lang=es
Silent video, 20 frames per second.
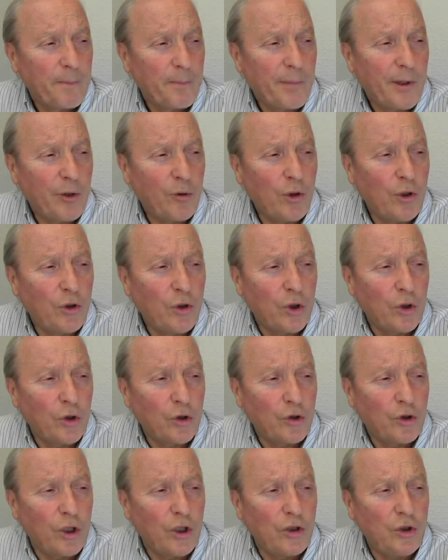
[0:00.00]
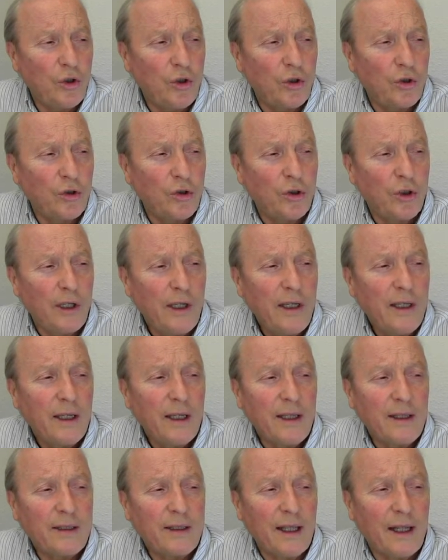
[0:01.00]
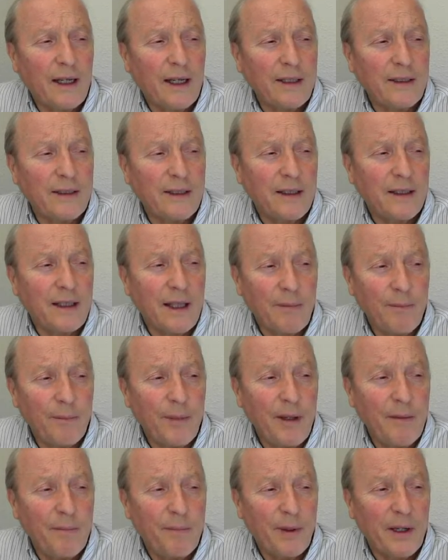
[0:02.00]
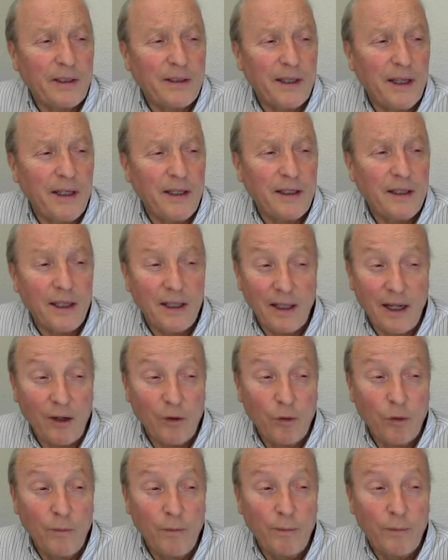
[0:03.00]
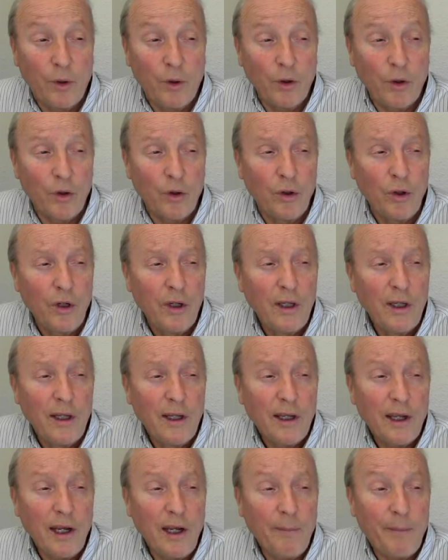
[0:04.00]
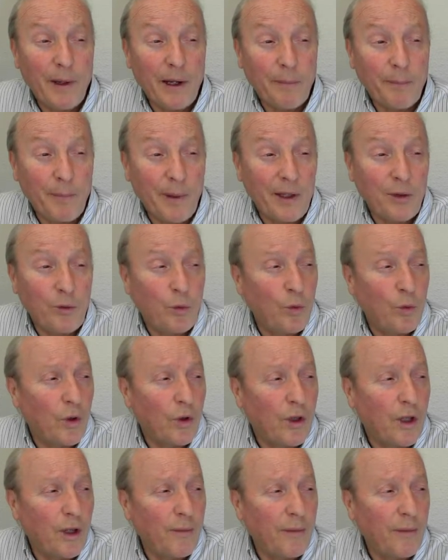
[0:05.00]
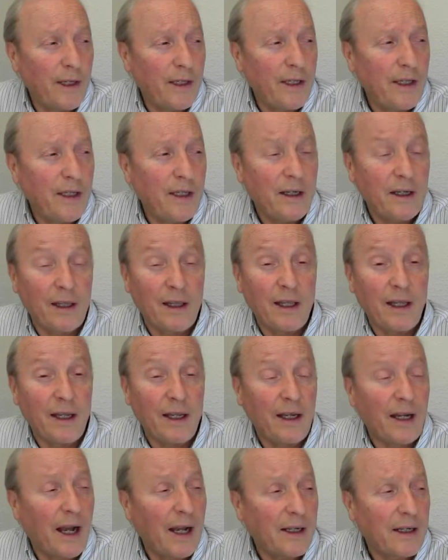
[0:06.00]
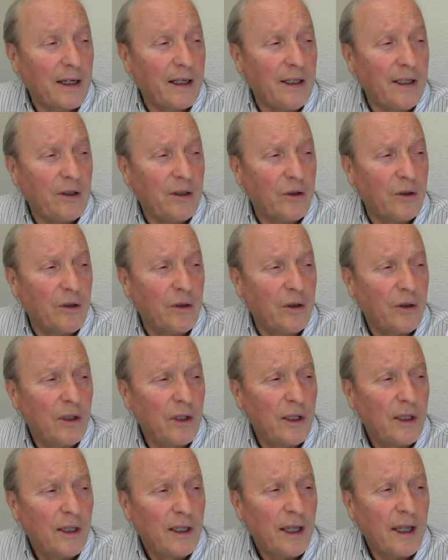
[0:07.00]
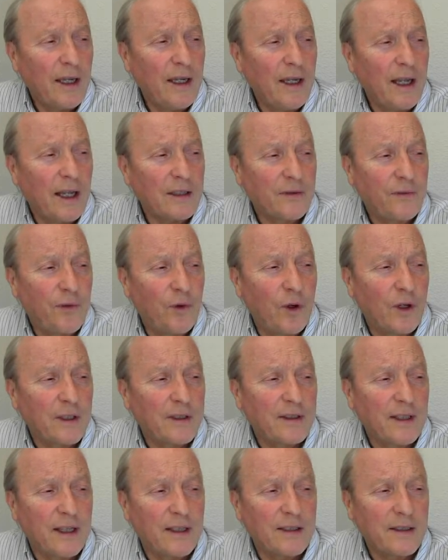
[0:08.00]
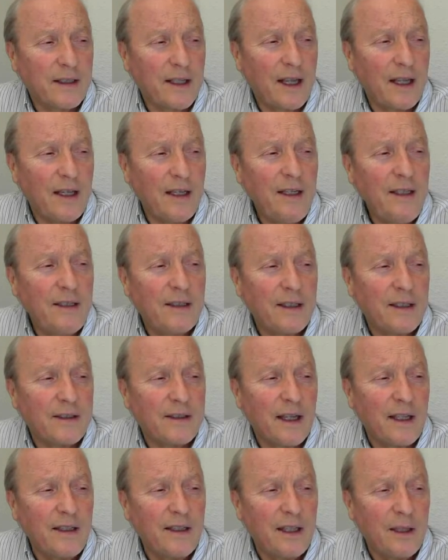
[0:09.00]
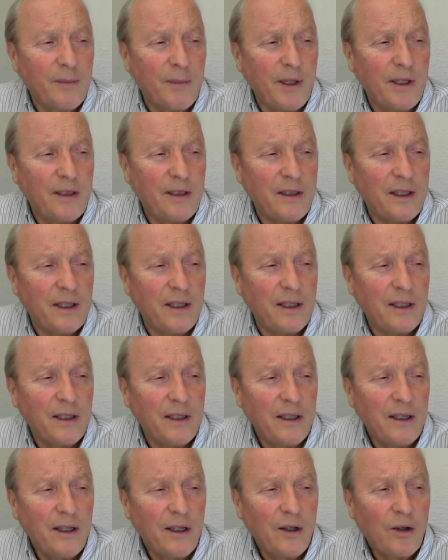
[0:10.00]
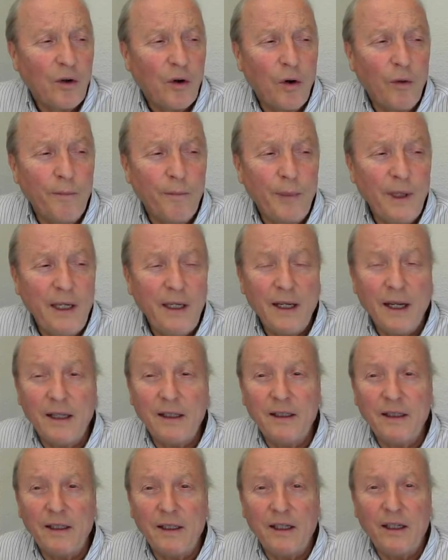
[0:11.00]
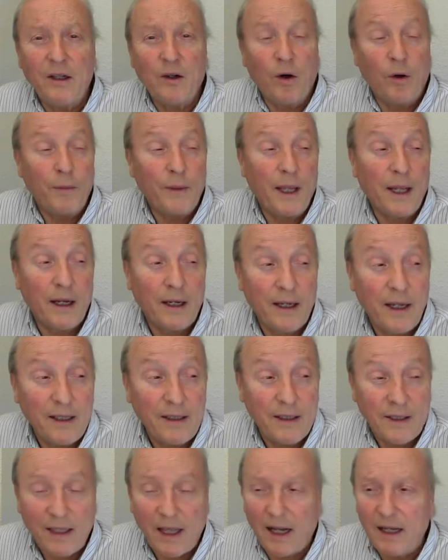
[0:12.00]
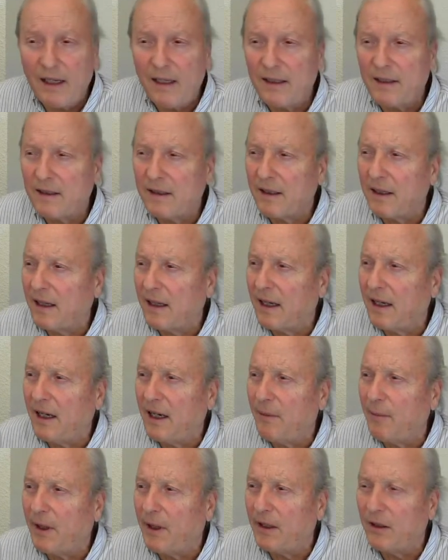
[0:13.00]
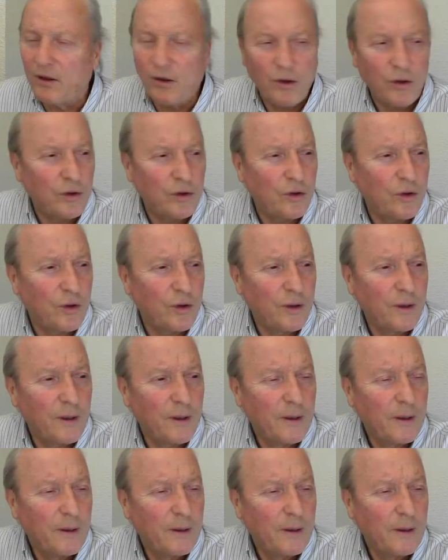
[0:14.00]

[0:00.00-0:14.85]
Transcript: Pero en todos ellos estarás también presente de algún modo el perpetuo devenir de Heráclito en las fuerzas que incesantemente combinan y gobiernan tales elementos.